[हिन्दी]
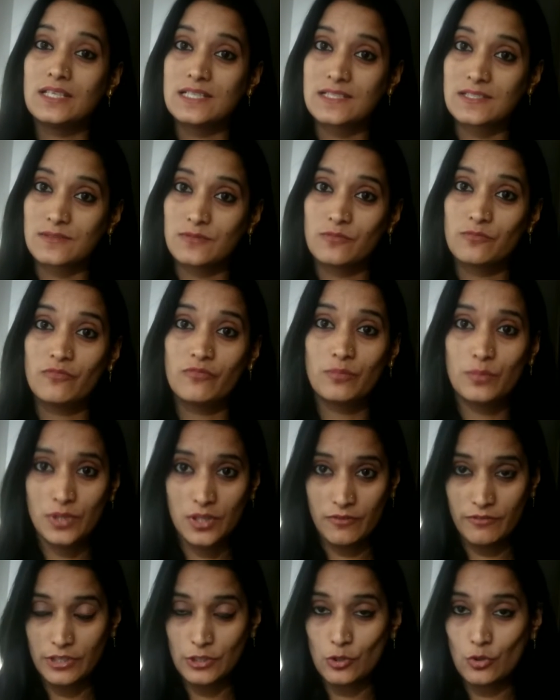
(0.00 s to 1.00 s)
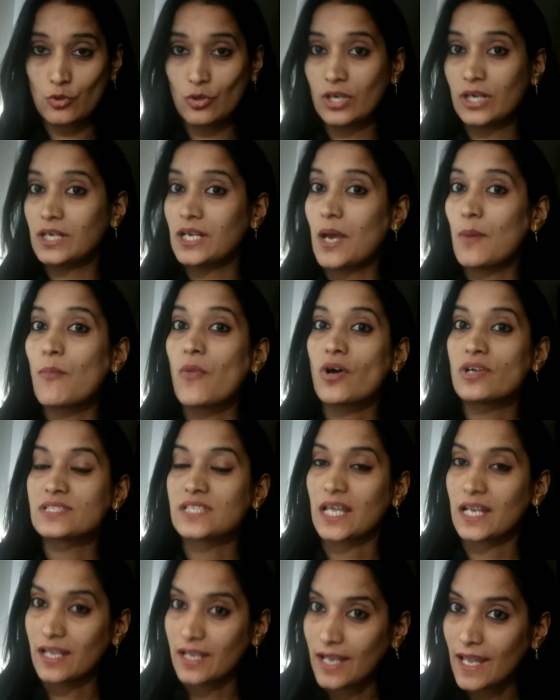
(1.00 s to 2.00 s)
इस वीडियो को करना
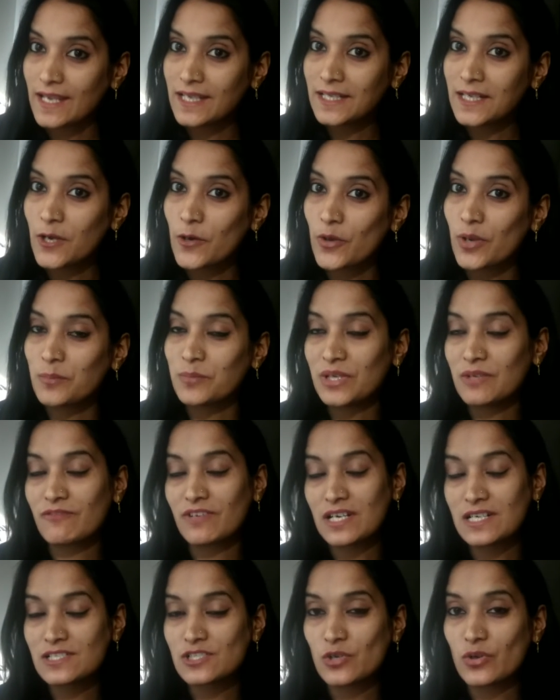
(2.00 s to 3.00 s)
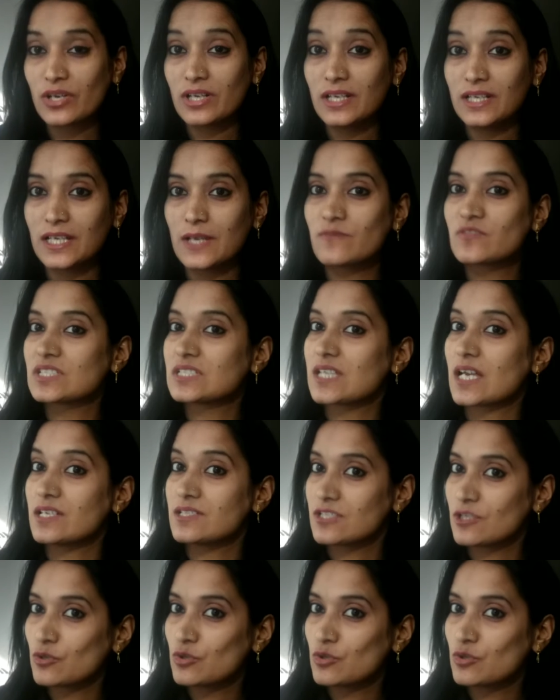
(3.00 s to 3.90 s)
बहुत सारा लाइक और अपने फ्रेंड्स और रिलेटिव्स के साथ